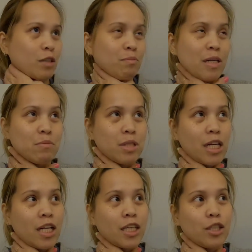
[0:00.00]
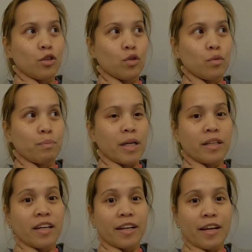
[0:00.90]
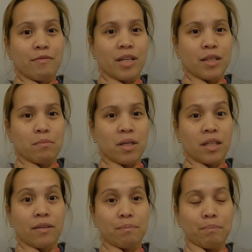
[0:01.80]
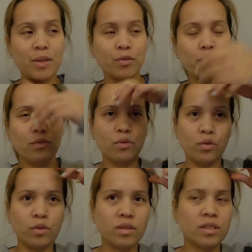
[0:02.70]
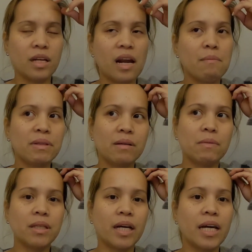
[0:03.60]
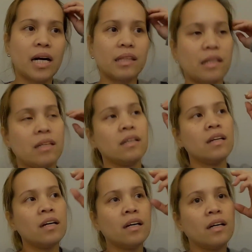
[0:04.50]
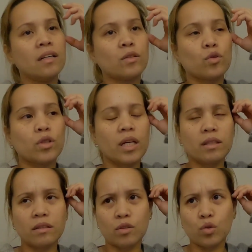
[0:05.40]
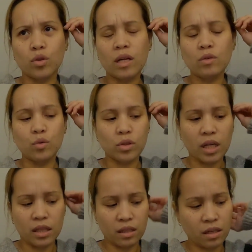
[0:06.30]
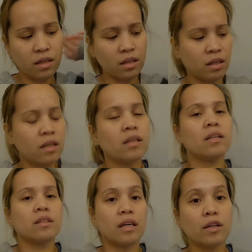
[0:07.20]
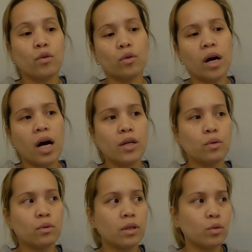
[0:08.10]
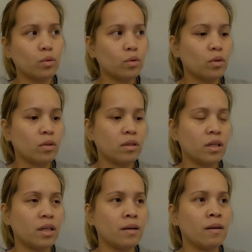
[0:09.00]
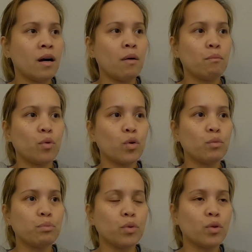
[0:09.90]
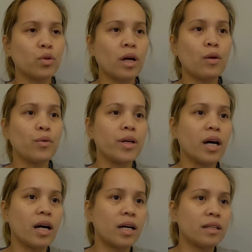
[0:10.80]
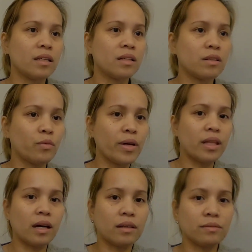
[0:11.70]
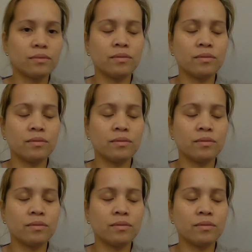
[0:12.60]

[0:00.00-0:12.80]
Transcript: Maibsan lang yung pagkikraving ng mga Pinoy food. Salamat naman kay ate. Suset, Susan Suset. Thank you kaayo tido. Puhon-puhon kaluyan. Wait lang.